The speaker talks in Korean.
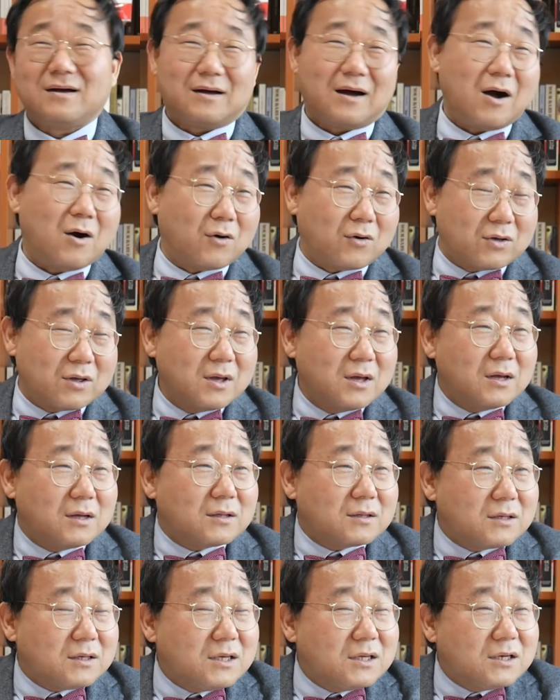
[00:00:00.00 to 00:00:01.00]
아
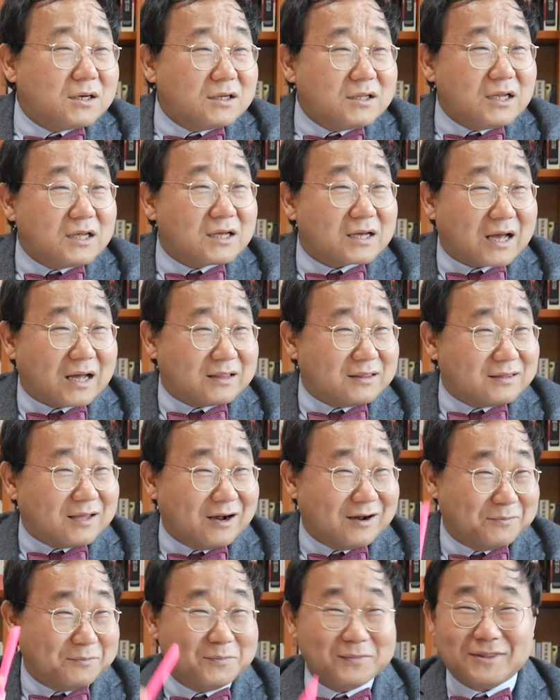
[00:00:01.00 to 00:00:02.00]
이런
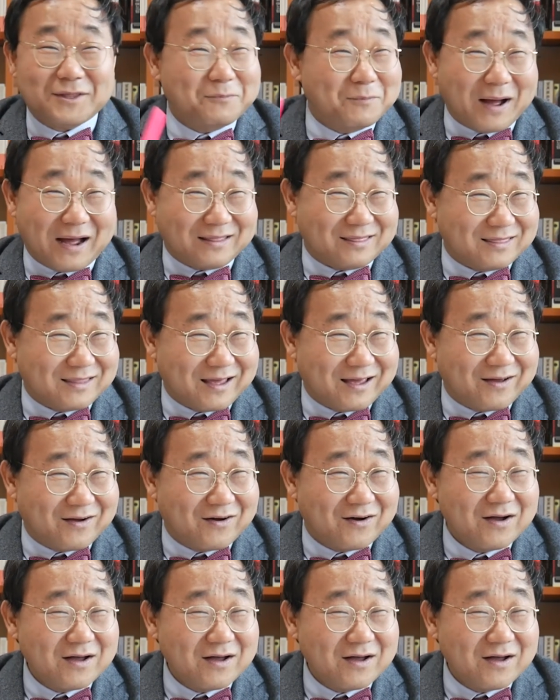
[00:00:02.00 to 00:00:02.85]
인간들 믿으면 안 돼요. 아는